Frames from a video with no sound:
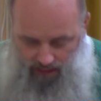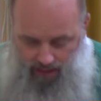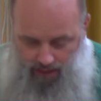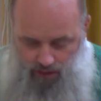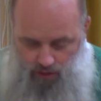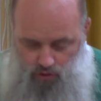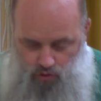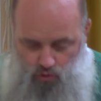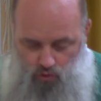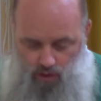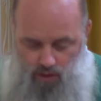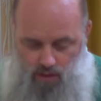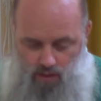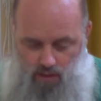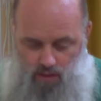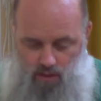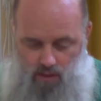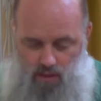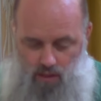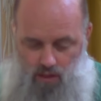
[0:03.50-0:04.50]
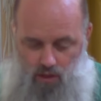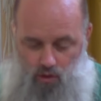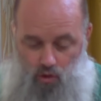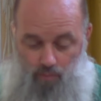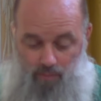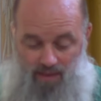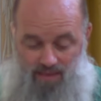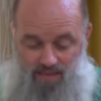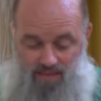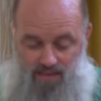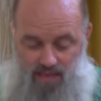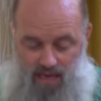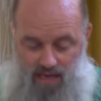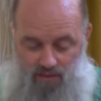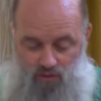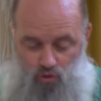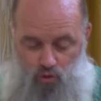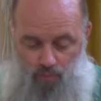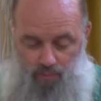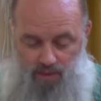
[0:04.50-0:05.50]
regione di Tiro,
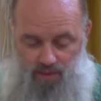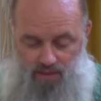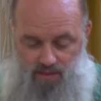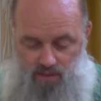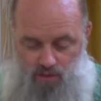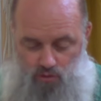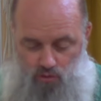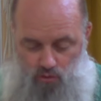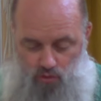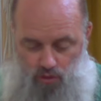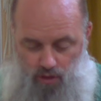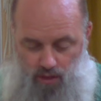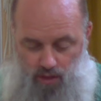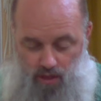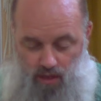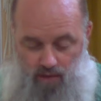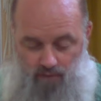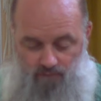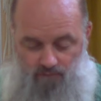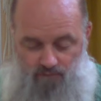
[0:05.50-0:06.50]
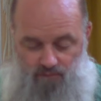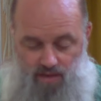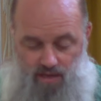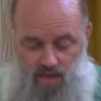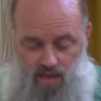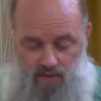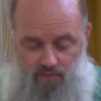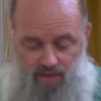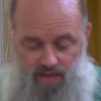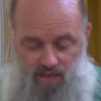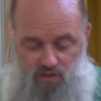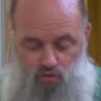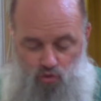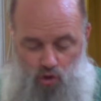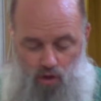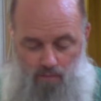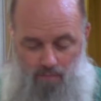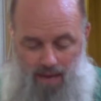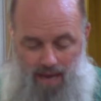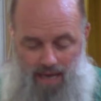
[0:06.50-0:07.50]
passando per Sidone, venne
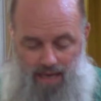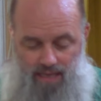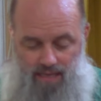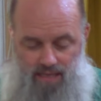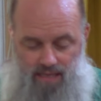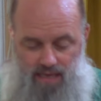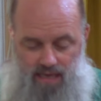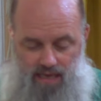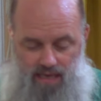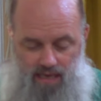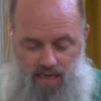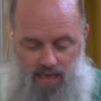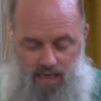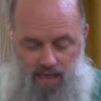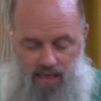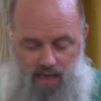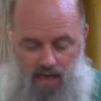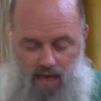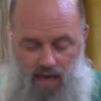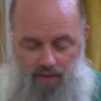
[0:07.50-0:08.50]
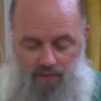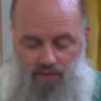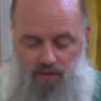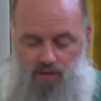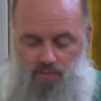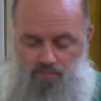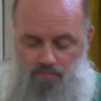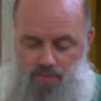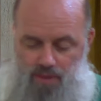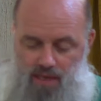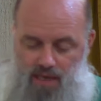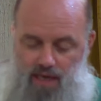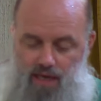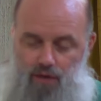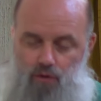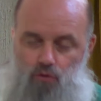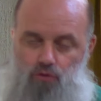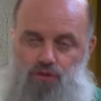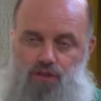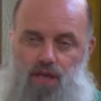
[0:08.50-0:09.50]
verso il mare di Galilea, in
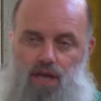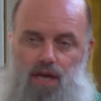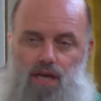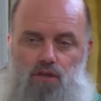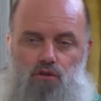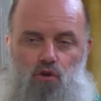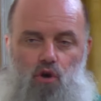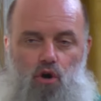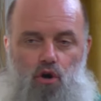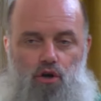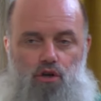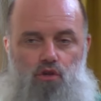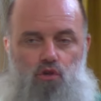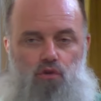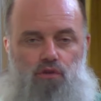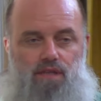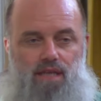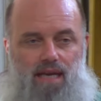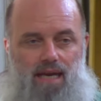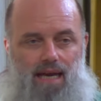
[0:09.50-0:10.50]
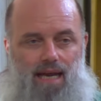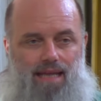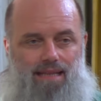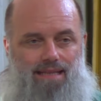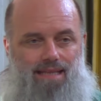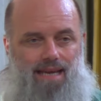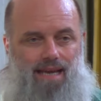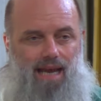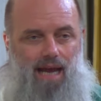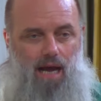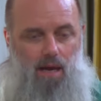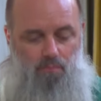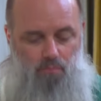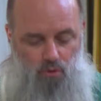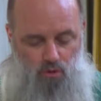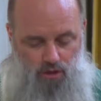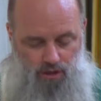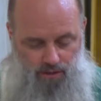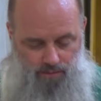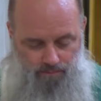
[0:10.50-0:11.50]
pieno territorio della
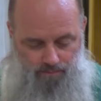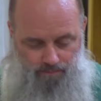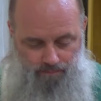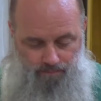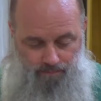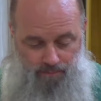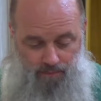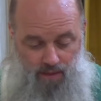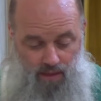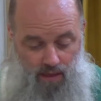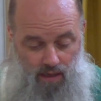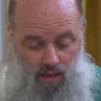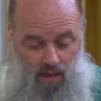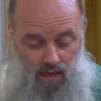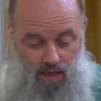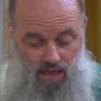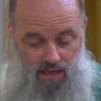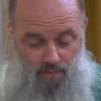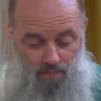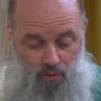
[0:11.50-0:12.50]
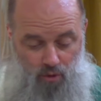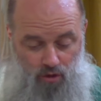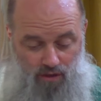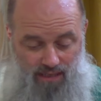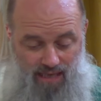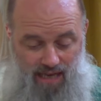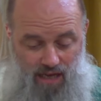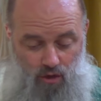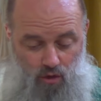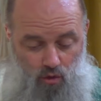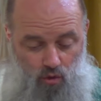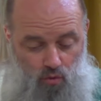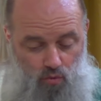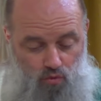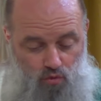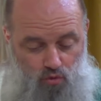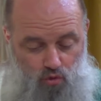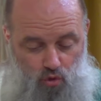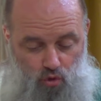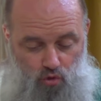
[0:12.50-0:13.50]
Decapoli. Gli portarono
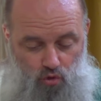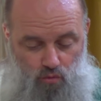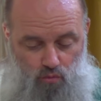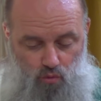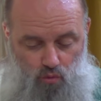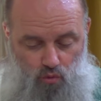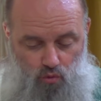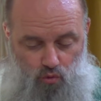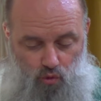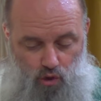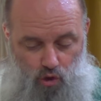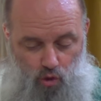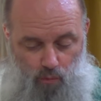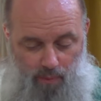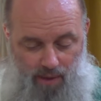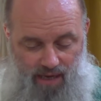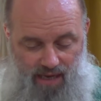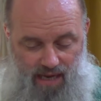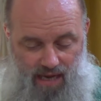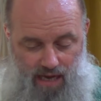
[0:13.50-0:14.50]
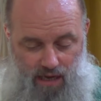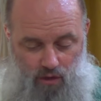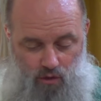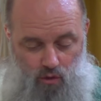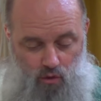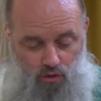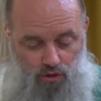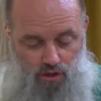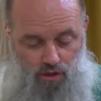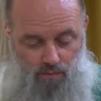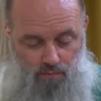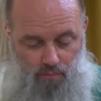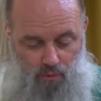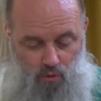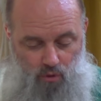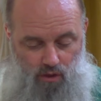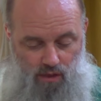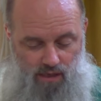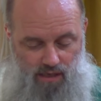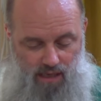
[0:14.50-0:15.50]
un sordo muto e lo pregarono di
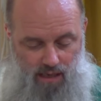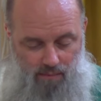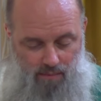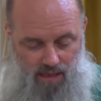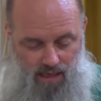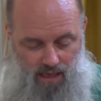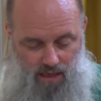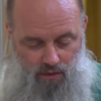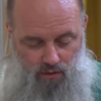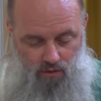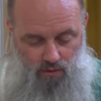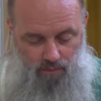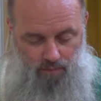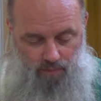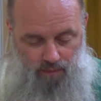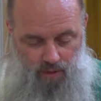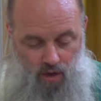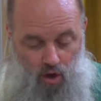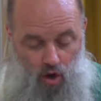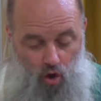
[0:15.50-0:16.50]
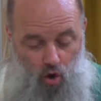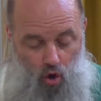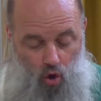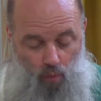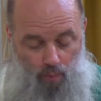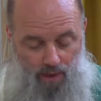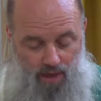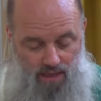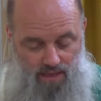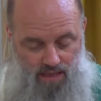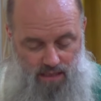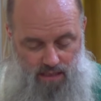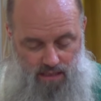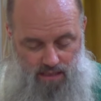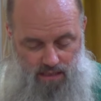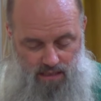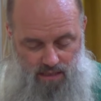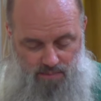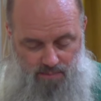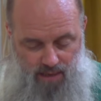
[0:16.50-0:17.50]
imporgli la mano. Lo prese
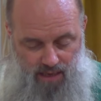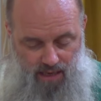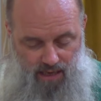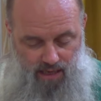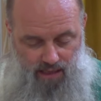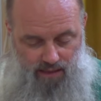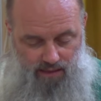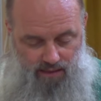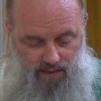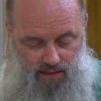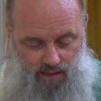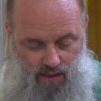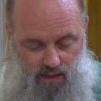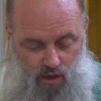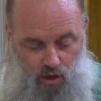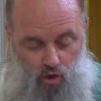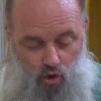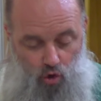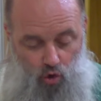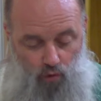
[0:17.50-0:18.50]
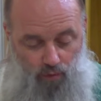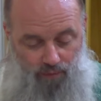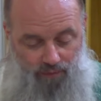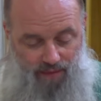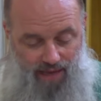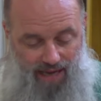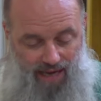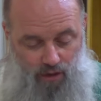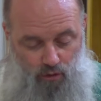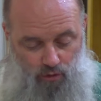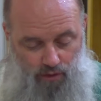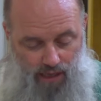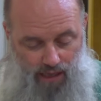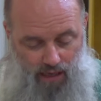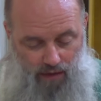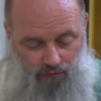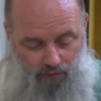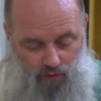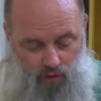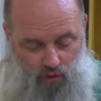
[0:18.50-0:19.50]
in disparte, lontano
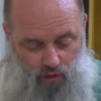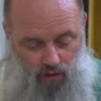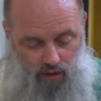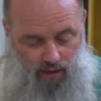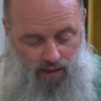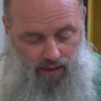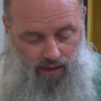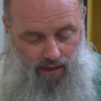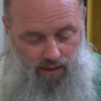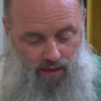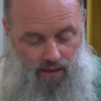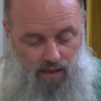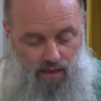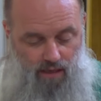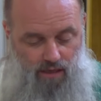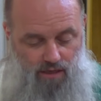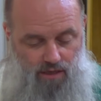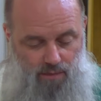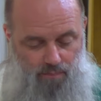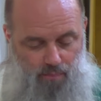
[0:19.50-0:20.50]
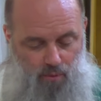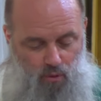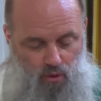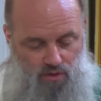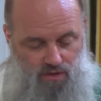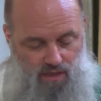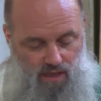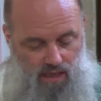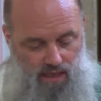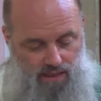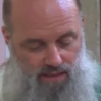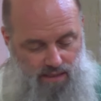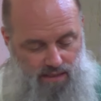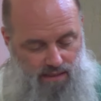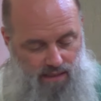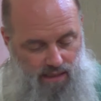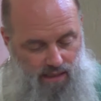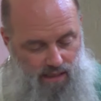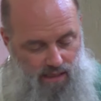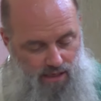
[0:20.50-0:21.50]
dalla folla, gli pose le
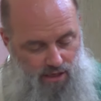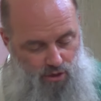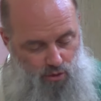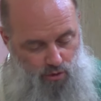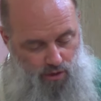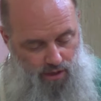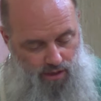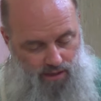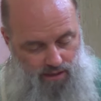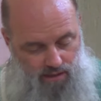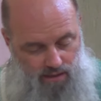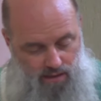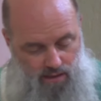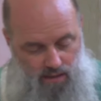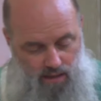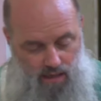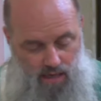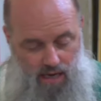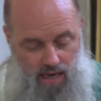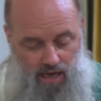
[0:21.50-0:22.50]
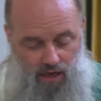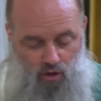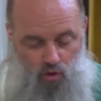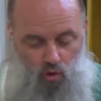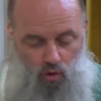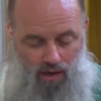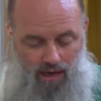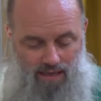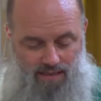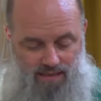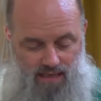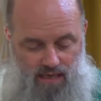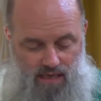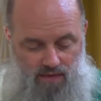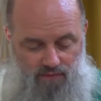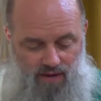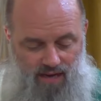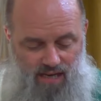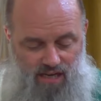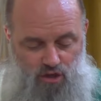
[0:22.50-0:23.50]
dita negli orecchi e con la
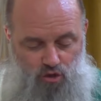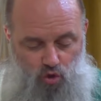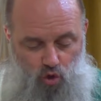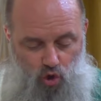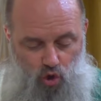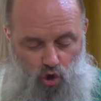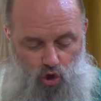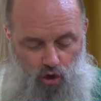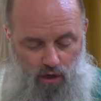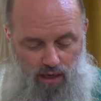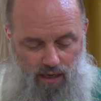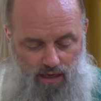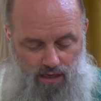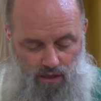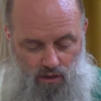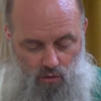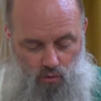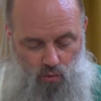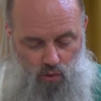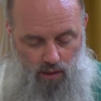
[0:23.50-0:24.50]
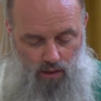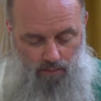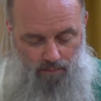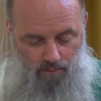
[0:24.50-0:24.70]
saliva gli toccò la lingua.